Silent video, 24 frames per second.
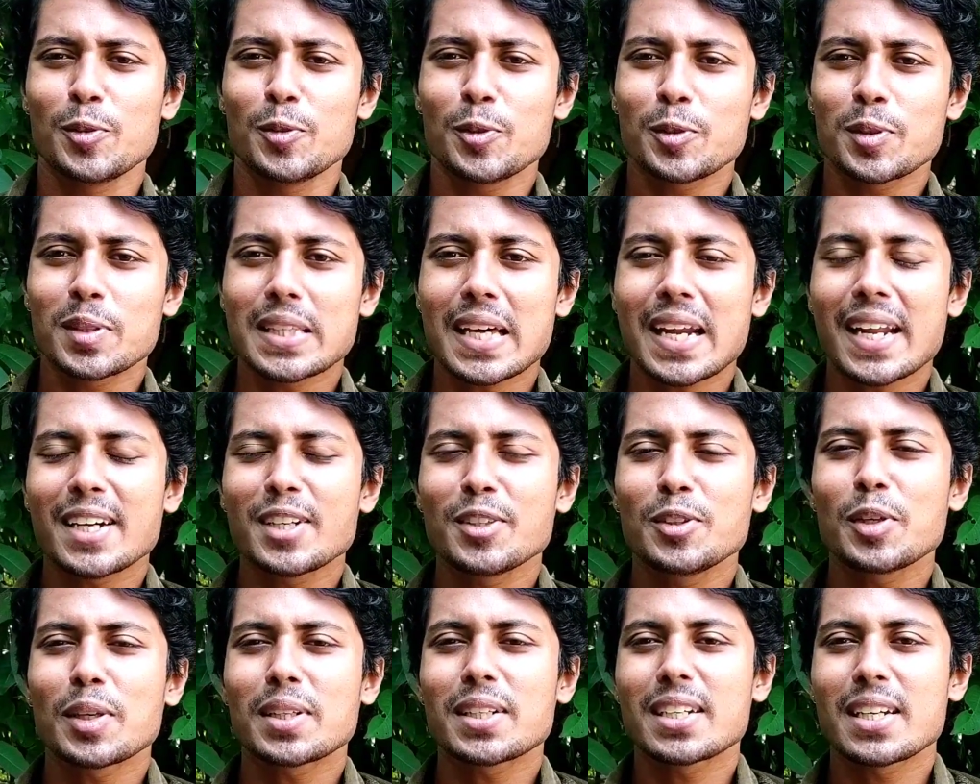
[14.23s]
তো তারা
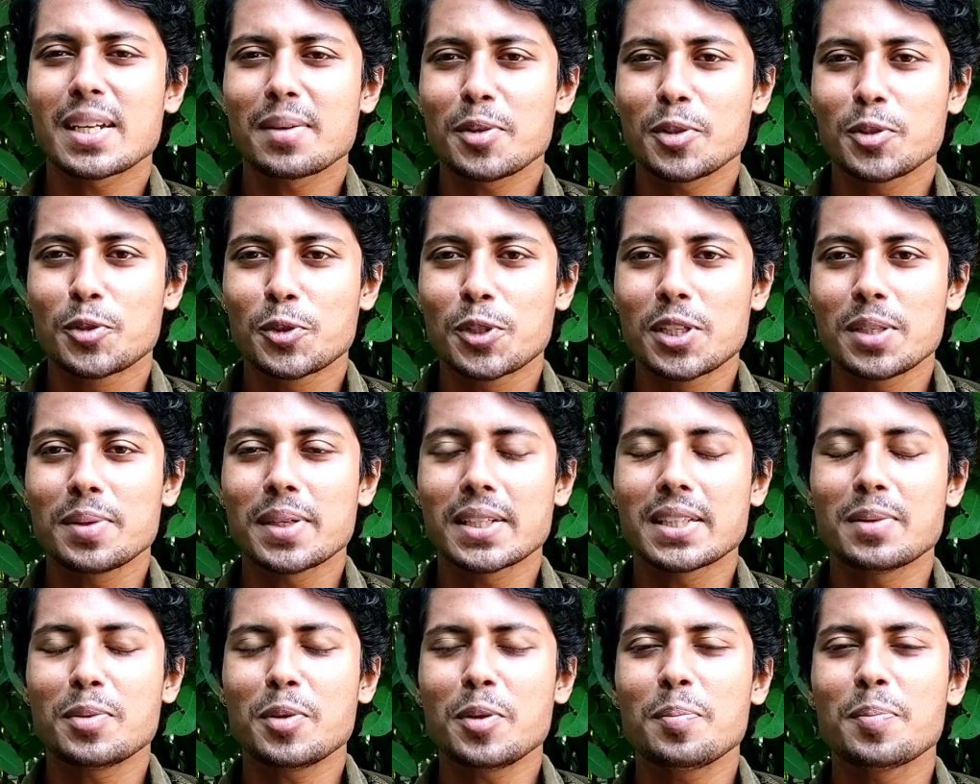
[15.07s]
কিন্তু একটা টাইমে জুটি
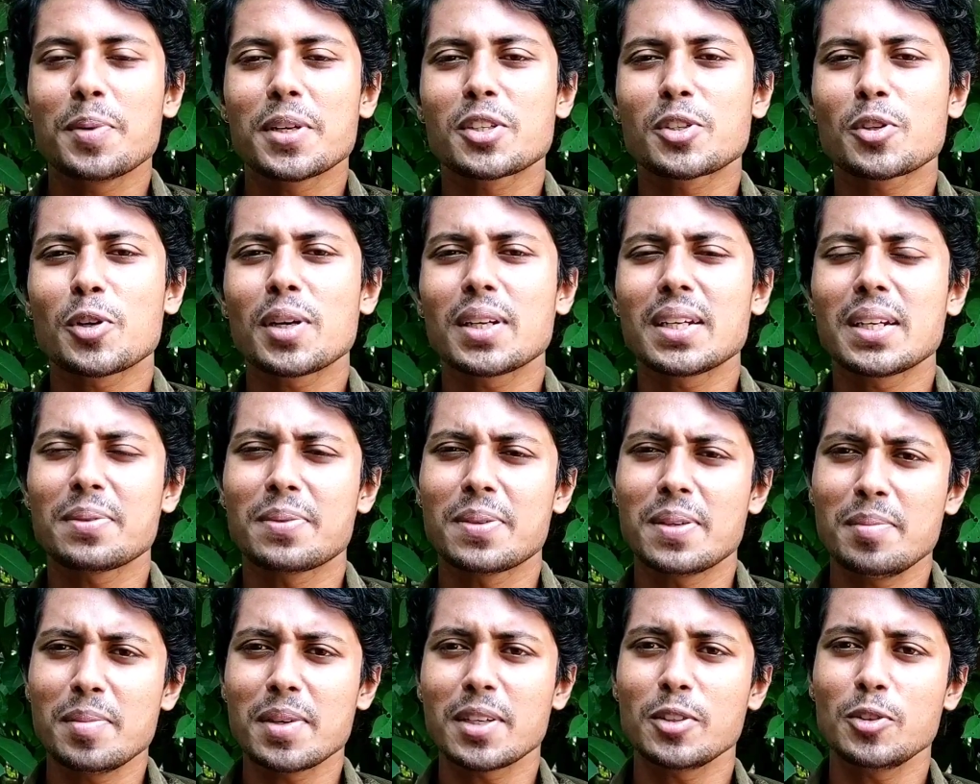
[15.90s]
এবং বেশ কয়েকটা
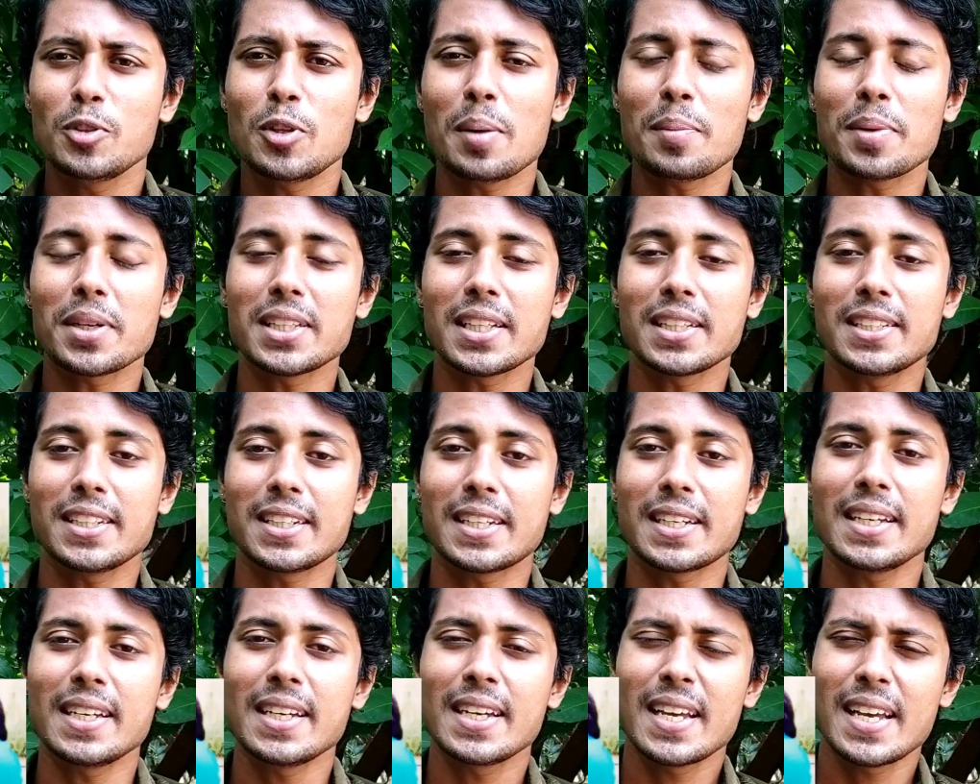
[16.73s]
ফিল্মে কিন্তু আমরা
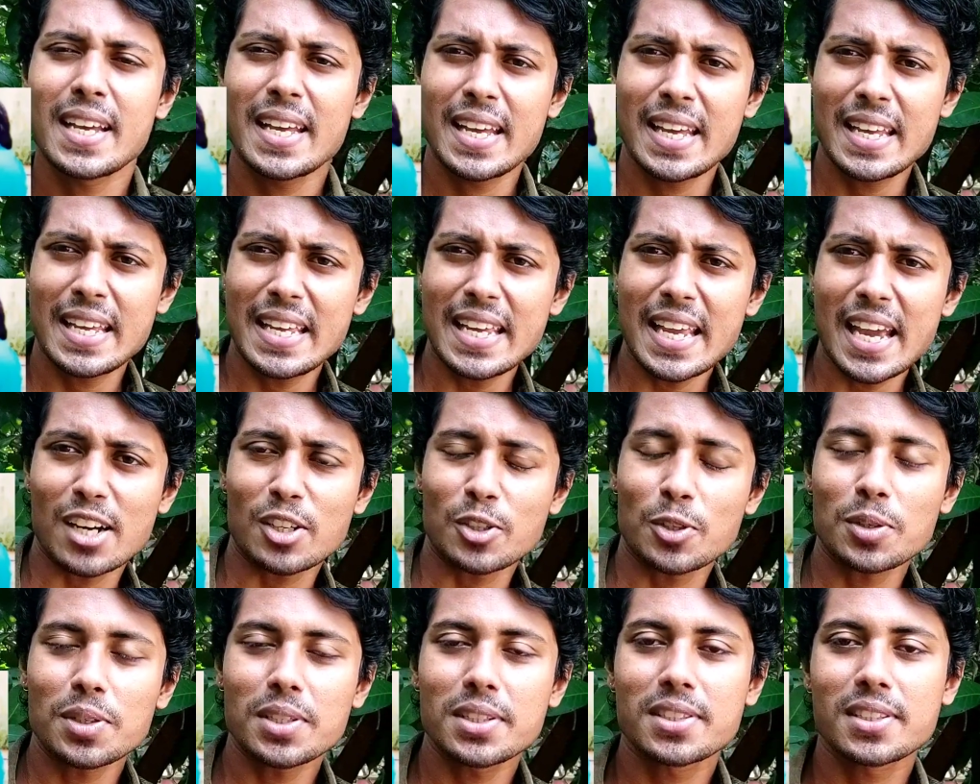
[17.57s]
তাদেরকে
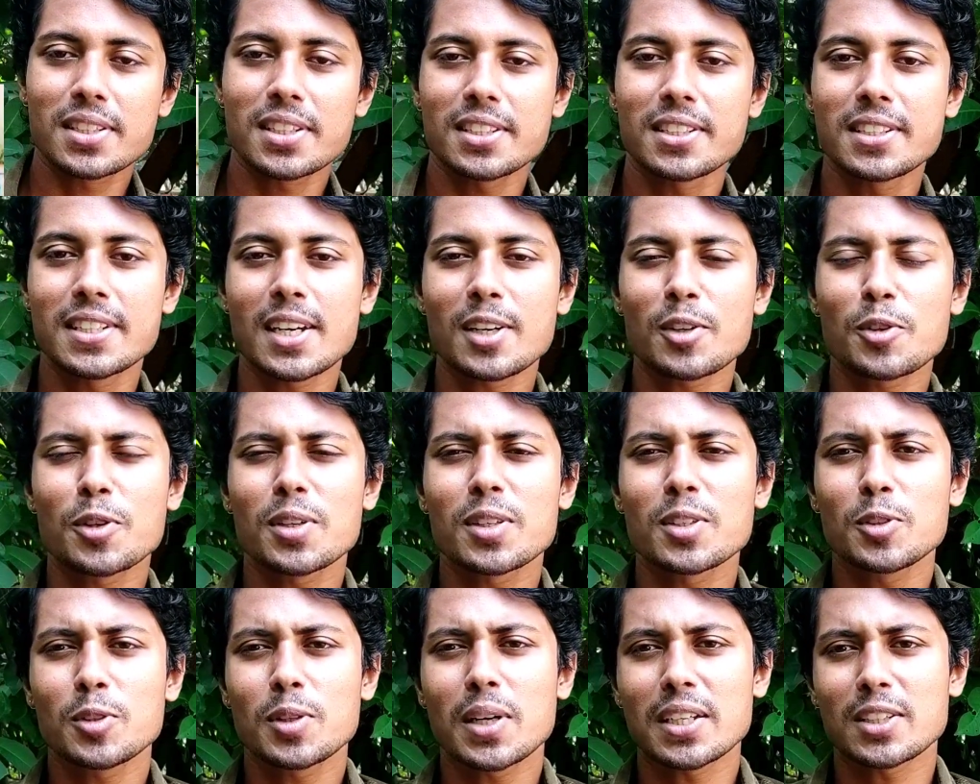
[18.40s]
একসঙ্গে স্ক্রিন শেয়ার
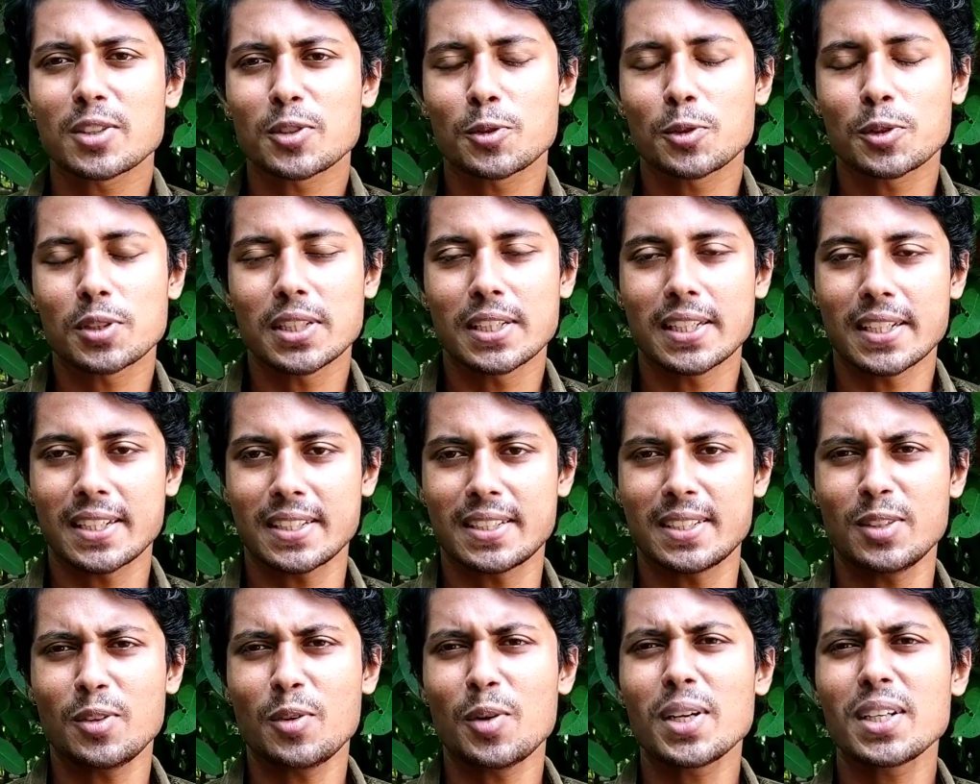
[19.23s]
করে কিন্তু কাজ করতে
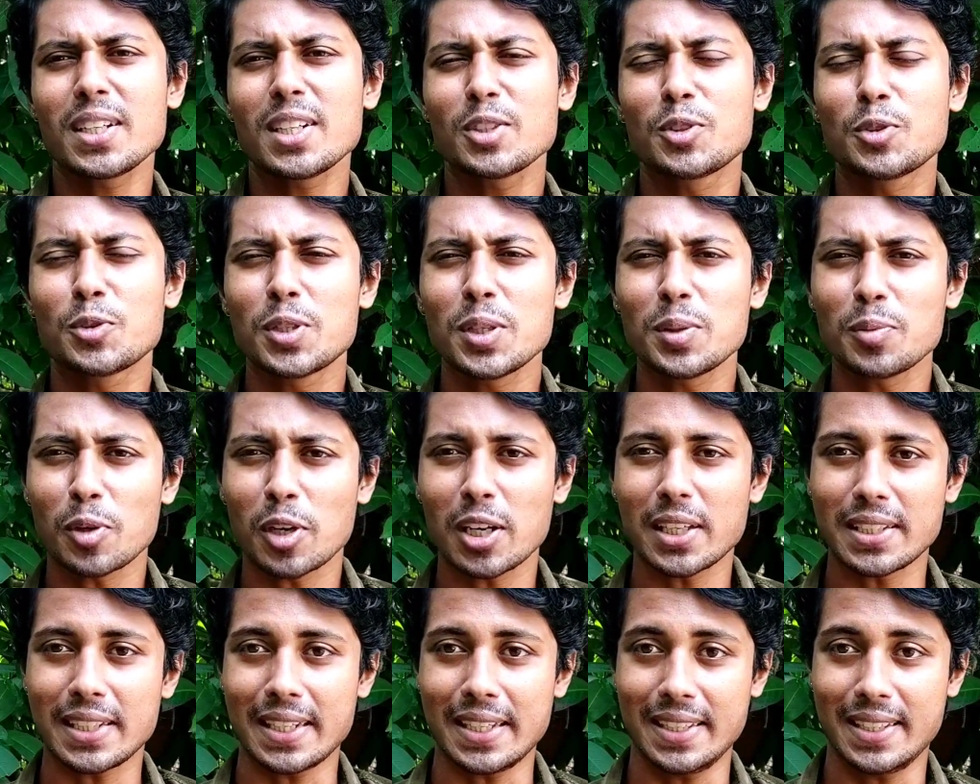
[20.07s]
দেখেছি অনেকটা জুটি
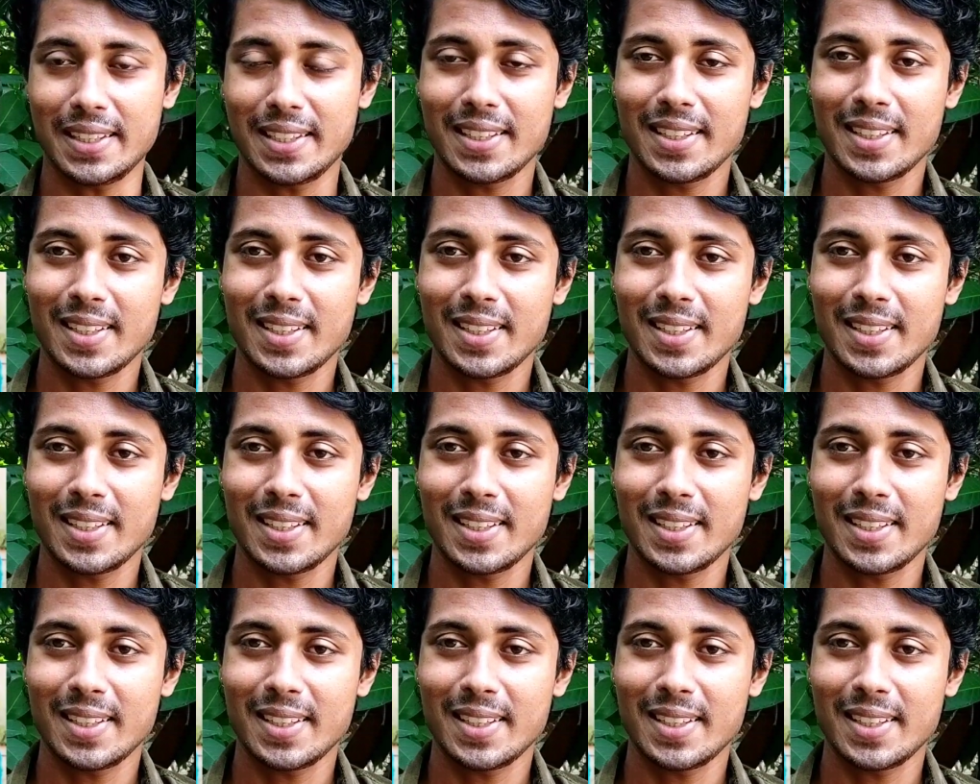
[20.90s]
বলা যায়